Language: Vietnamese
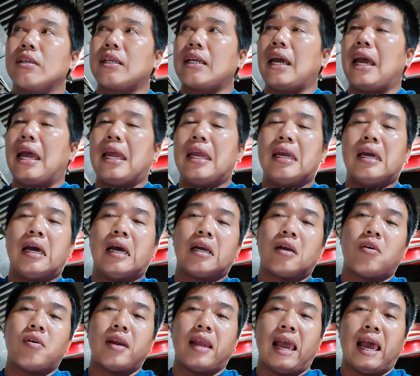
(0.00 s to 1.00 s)
cái à,
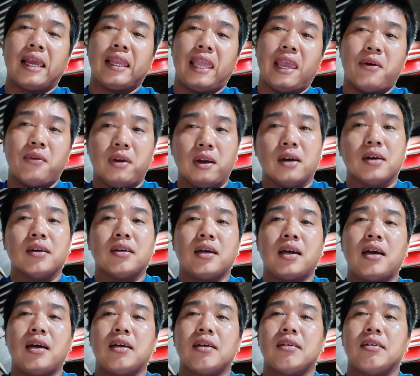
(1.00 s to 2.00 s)
con gà dẹo lường
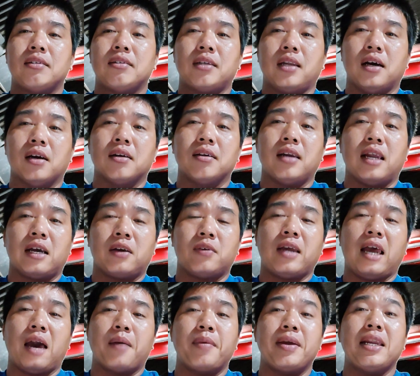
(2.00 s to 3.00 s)
á thường là con
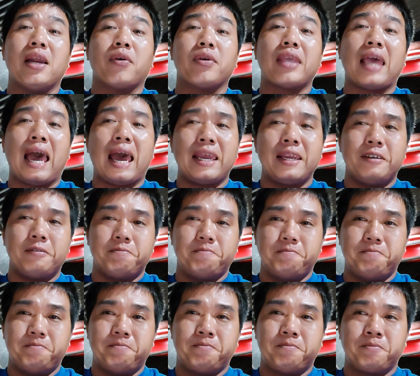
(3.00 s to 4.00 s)
gà bị nổ trái
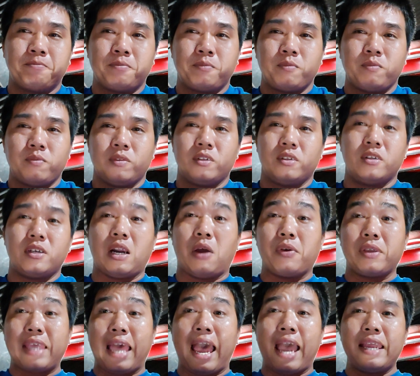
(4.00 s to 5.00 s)
nó
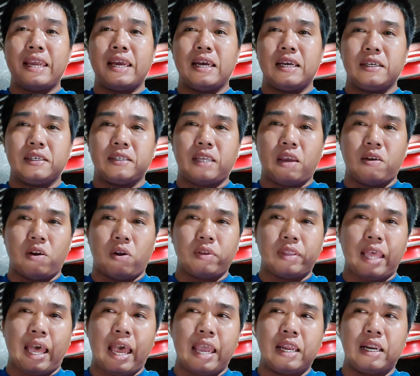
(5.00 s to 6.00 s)
nổi cháy á kêu nổi
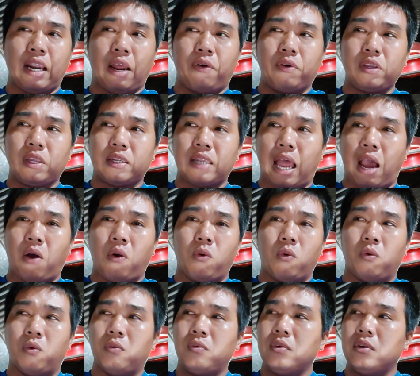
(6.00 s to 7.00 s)
cháy nổi trên đầu
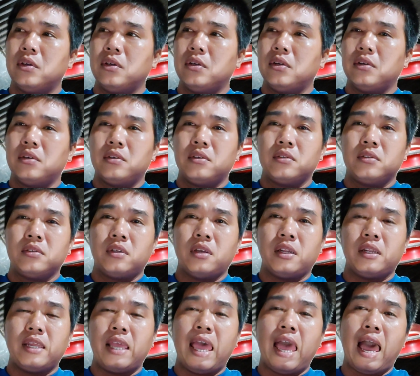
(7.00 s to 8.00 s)

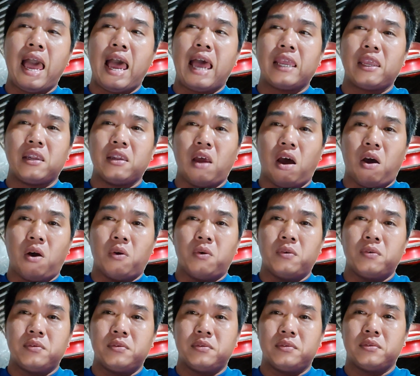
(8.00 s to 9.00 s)
trên da trên đồ
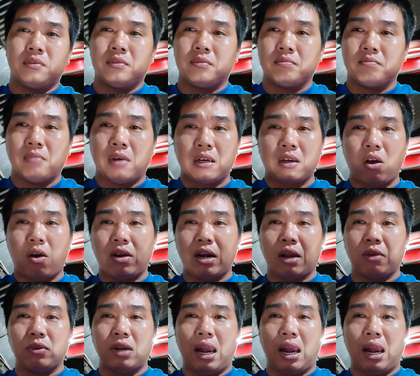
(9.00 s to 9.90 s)
mà con nào